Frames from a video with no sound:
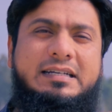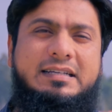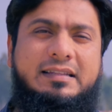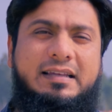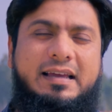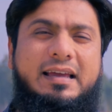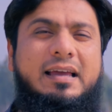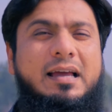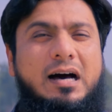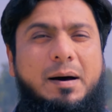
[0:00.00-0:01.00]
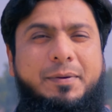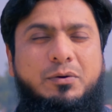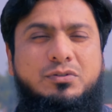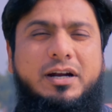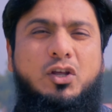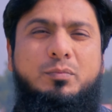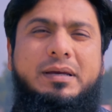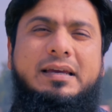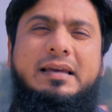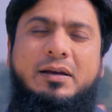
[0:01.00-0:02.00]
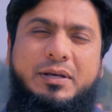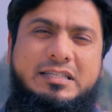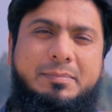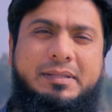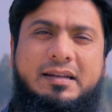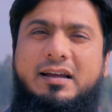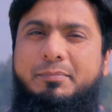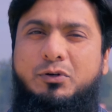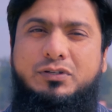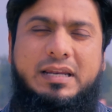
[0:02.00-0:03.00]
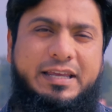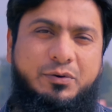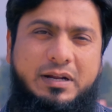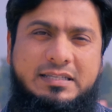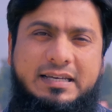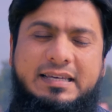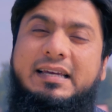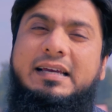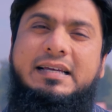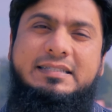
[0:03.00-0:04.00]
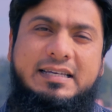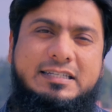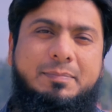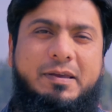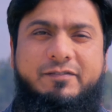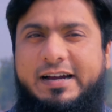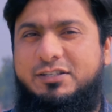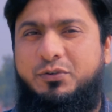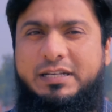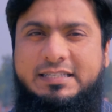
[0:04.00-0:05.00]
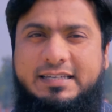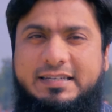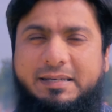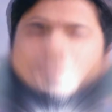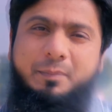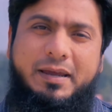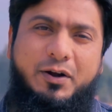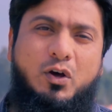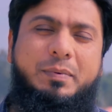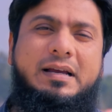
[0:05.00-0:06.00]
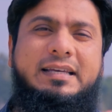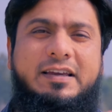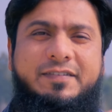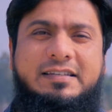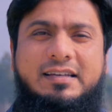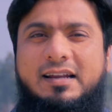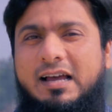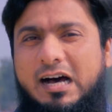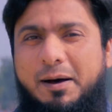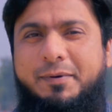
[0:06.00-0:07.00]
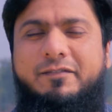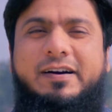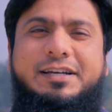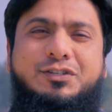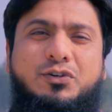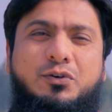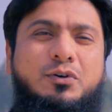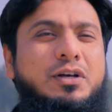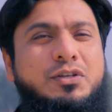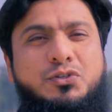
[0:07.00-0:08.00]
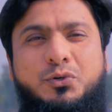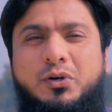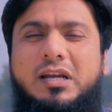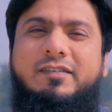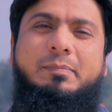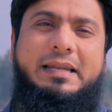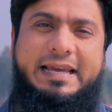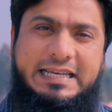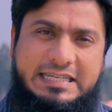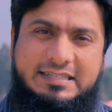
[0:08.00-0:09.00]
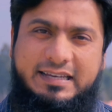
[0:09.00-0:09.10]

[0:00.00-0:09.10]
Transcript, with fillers: कर सकते हैं आपकी उस ऑडियो में किसी भी तरह का म्यूजिक नहीं होना चाहिए जस्ट आपकी वॉइस होनी चाहिए तभी एडोबी का ये फीचर आपकी वॉइस को स्टूडियो लेवल पे लेके जा